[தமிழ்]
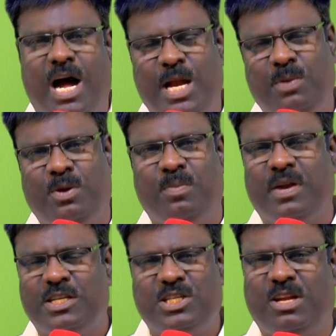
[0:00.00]
ஆண்டவரும்
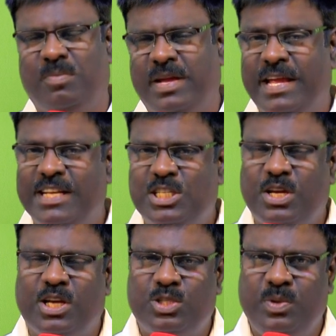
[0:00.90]
ரட்சகரமாக இயேசு
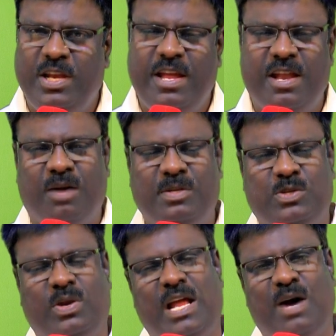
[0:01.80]
கிறிஸ்து இனிய நாமத்தை
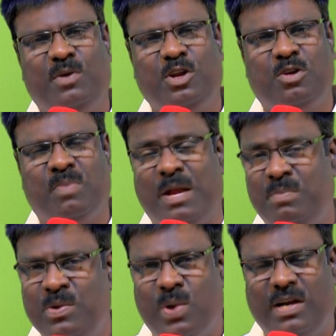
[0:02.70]
உங்களை யாவருக்கும்
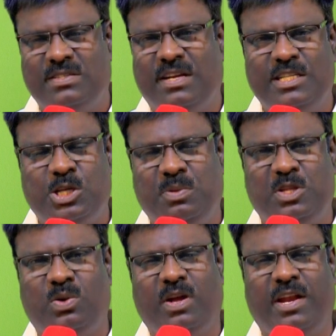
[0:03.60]
அன்பின் வாழ்த்துக்களை
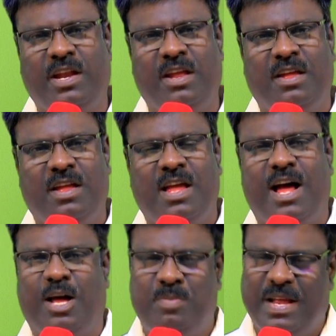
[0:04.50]
தெரிவித்துக் கொள்கிறேன்
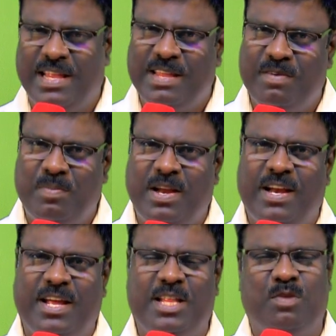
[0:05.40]
அருமையான
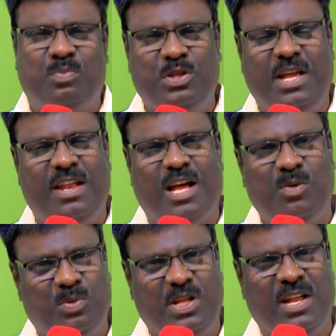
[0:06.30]
தேவப்பிள்ளையிலே இந்த புதிய நாள்
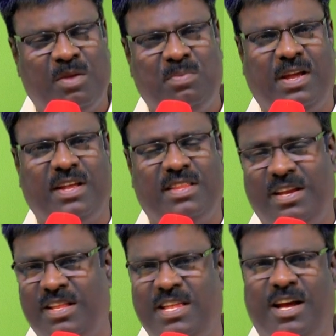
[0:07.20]
புதிய நம்பிக்கை
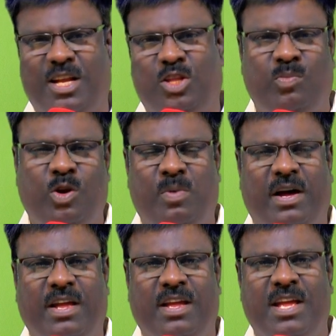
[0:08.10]
தின தியானத்தின்
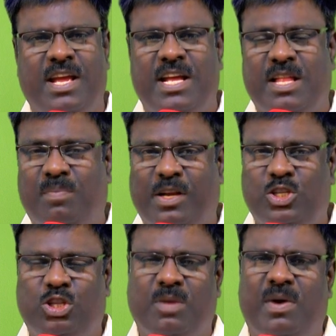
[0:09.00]
மூலமாக இந்த
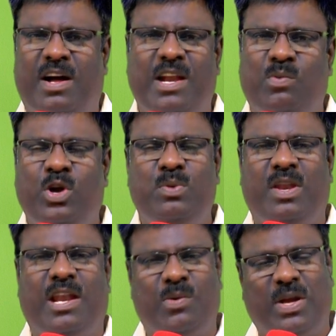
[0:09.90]
பரிசுத்தமான
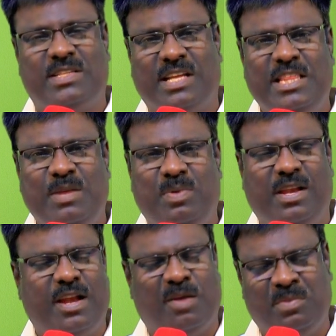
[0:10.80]
ஓய்வுனால உங்களை
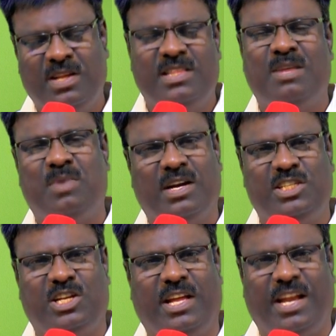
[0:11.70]
சந்திப்பதில் நான் மிகுந்த
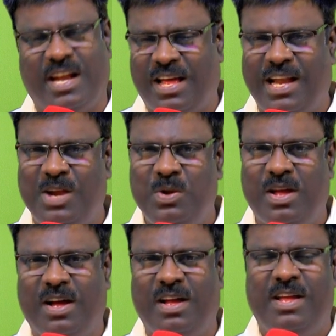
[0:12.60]
மகிழ்ச்சி அடைகிறேன்
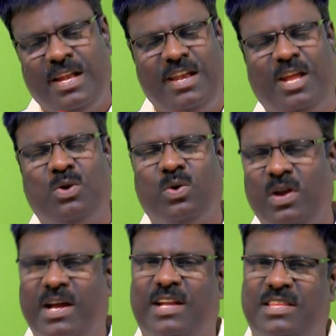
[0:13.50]
ஹாலேலுயா இன்றைக்கு
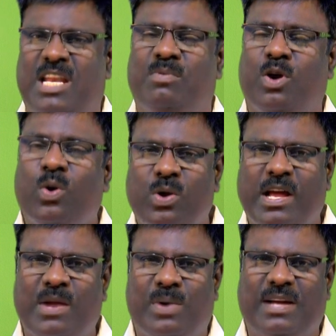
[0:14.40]
கூட கத்த நமக்கு
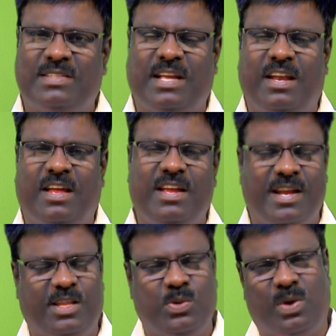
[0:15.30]
கொடுக்கிற வார்த்தை என்ன
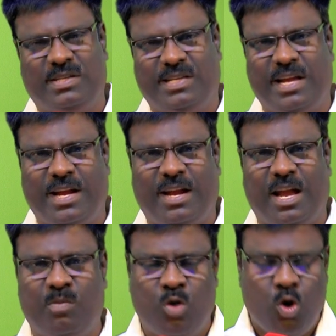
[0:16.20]
எடுத்து வாசிக்க
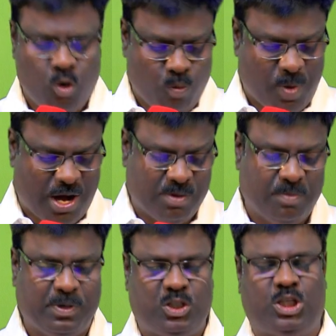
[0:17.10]
கேட்கலாம்
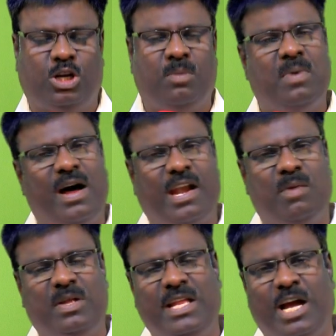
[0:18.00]
உபாகம் புஸ்தகம்
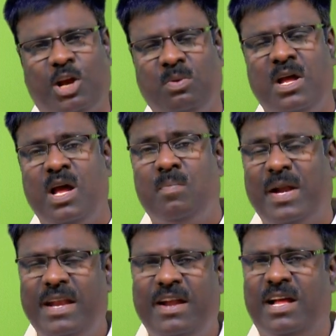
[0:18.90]
ஆறாம் அதிகாரம்
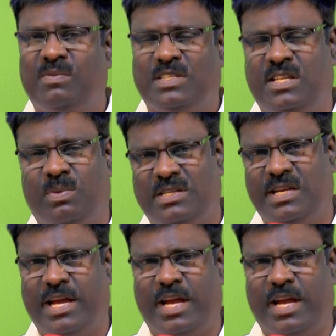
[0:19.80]
பன்னிரெண்டாவது வசனம் வாசிக்க